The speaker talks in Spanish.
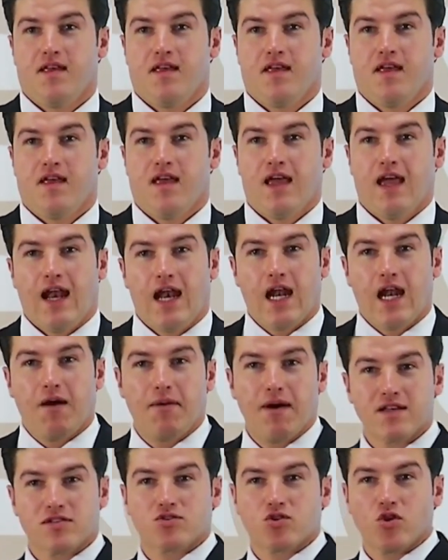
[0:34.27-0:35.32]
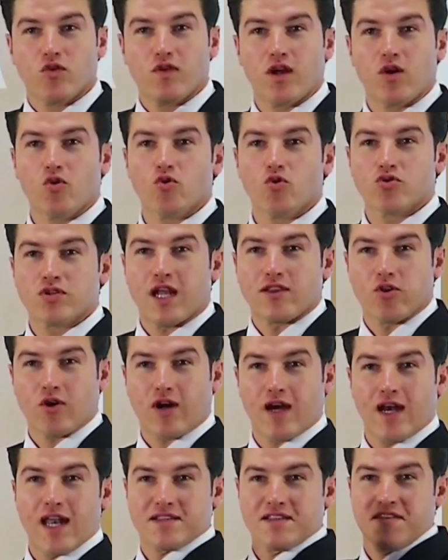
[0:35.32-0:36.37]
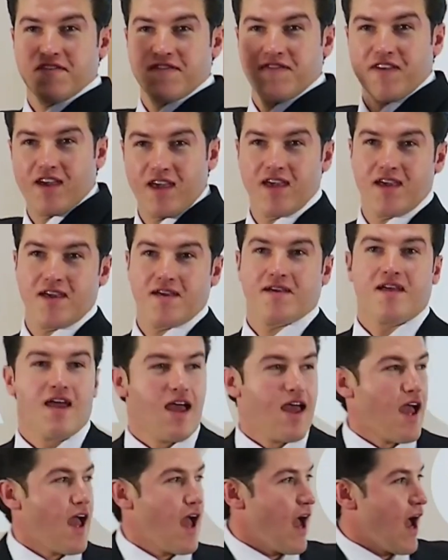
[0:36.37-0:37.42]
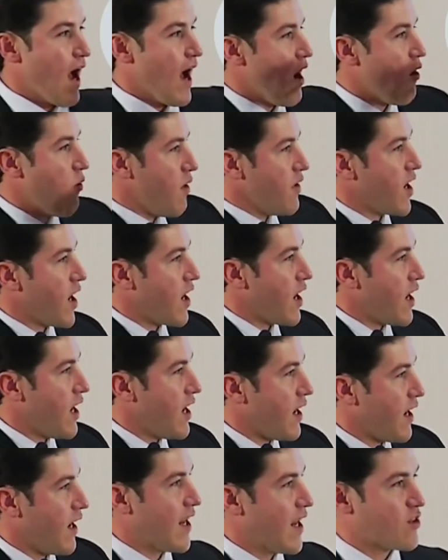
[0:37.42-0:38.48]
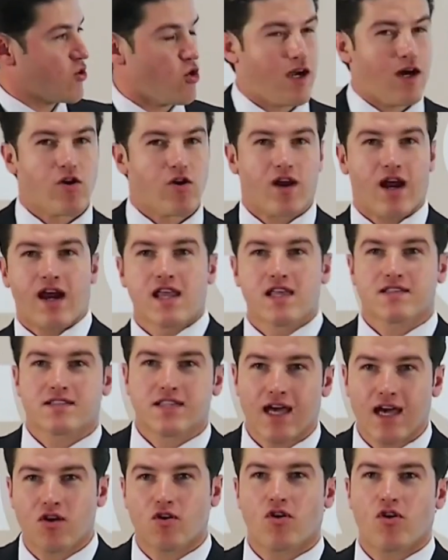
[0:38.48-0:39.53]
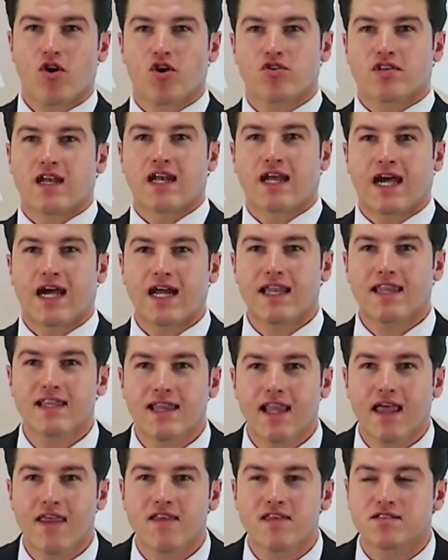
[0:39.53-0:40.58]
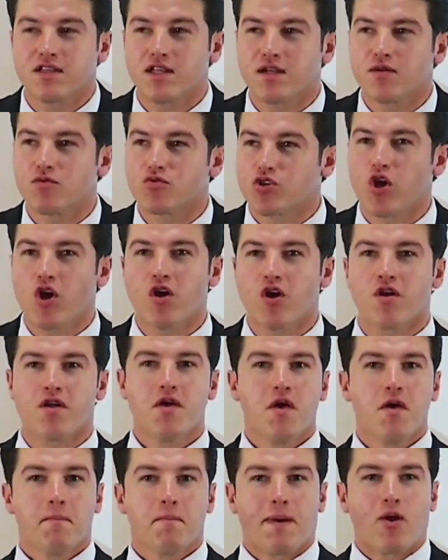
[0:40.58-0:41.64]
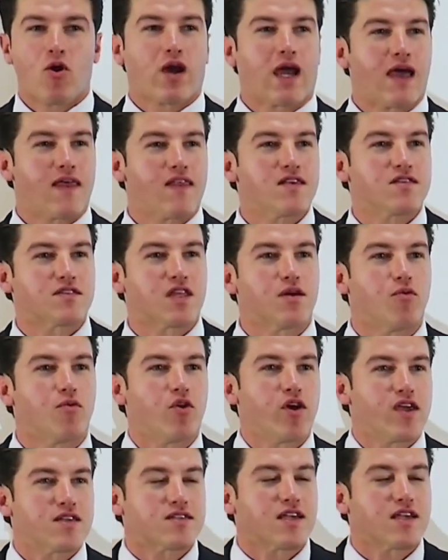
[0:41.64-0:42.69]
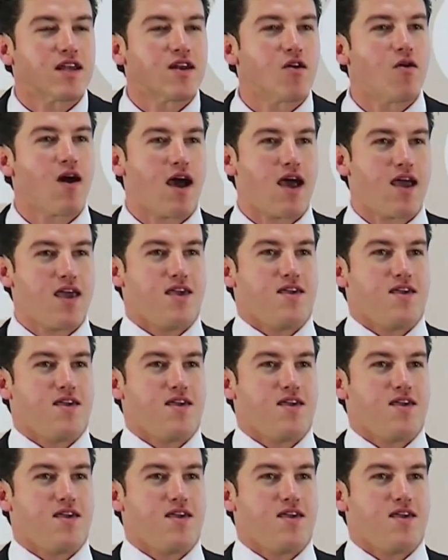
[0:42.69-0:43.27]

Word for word: El abasto de luz le toca a la CFE. agua y drenaje le toca organizar con los alcaldes la distribución. Pero ¿qué distribuye si no hay?